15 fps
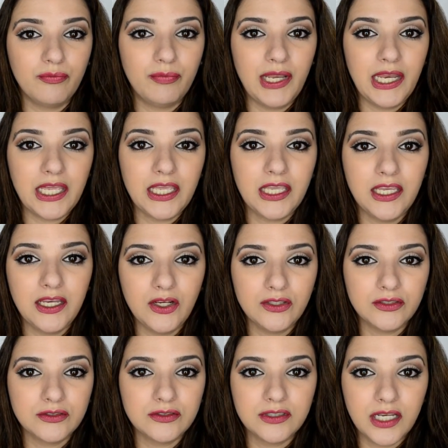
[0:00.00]
¿para qué quiero
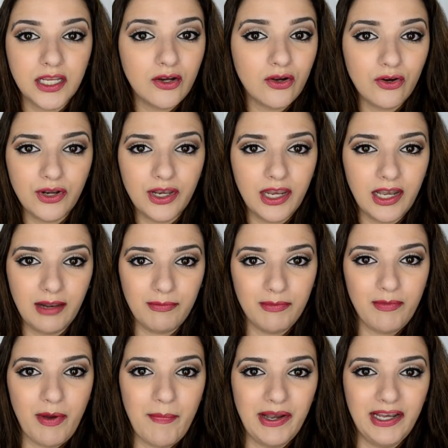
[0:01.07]
tres colores en la
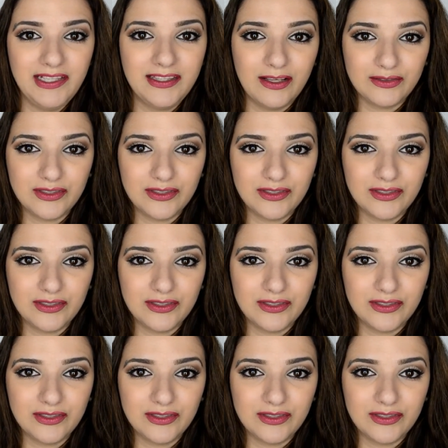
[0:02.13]
misma paleta?